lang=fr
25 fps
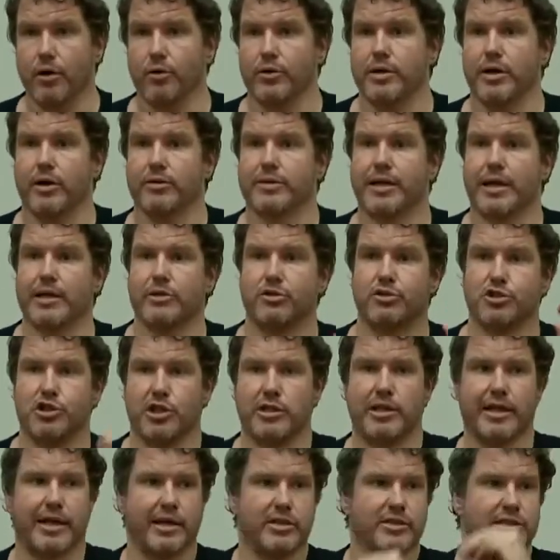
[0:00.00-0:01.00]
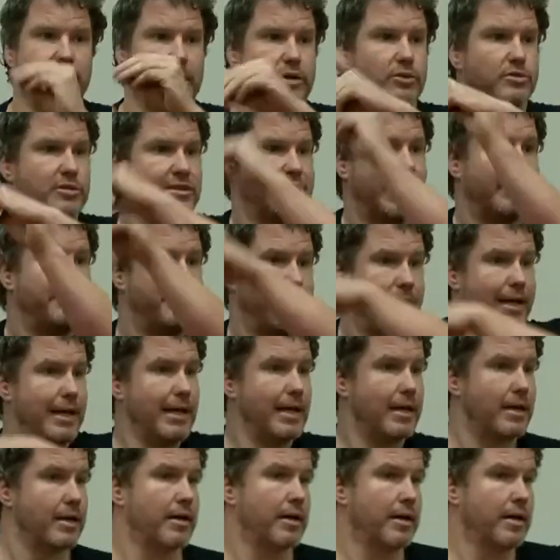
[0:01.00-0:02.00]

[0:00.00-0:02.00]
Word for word: on est en train de générer une séquence d'appels